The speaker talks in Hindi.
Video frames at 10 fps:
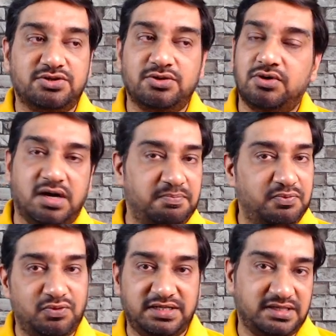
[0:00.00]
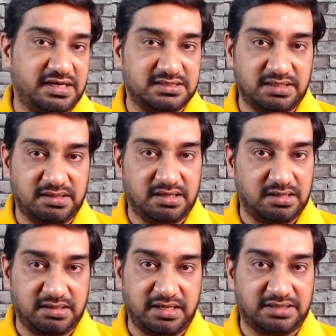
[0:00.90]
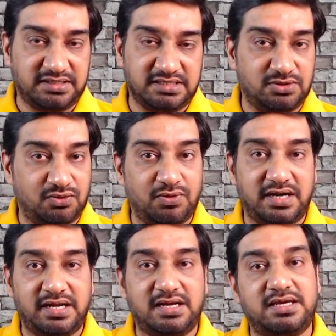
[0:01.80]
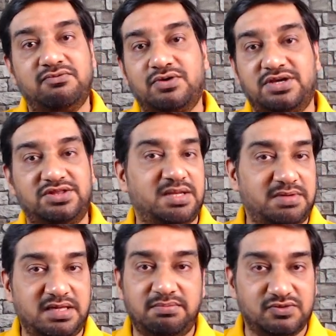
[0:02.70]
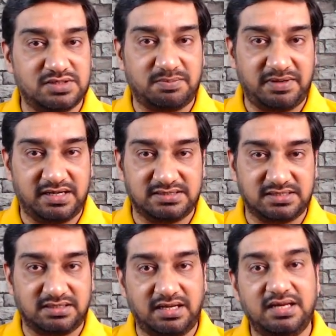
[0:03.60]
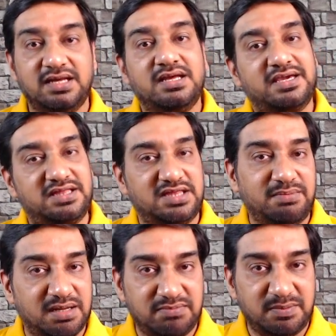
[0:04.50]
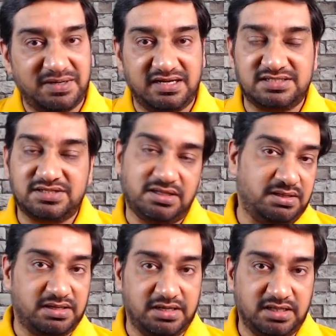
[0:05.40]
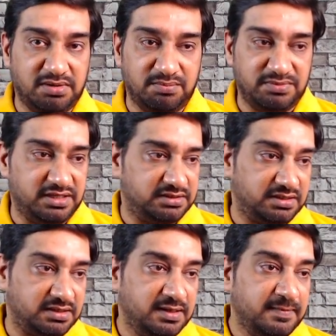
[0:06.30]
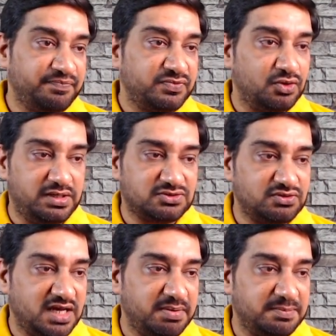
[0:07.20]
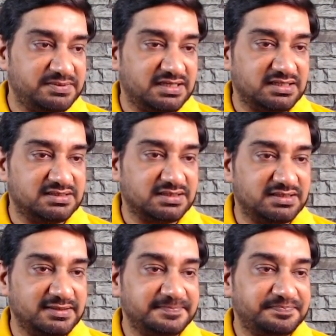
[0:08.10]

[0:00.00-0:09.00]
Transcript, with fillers: को पूरी तरह से एक तरह से रोल रहेगा कि वो कितने भी म्यूज़िक प्ले कर सकता है कितनी भी लंबी प्ले लिस्ट कितनी भी लंबी देर तक तो इसको यहाँ पर आप सेट कर सकते हैं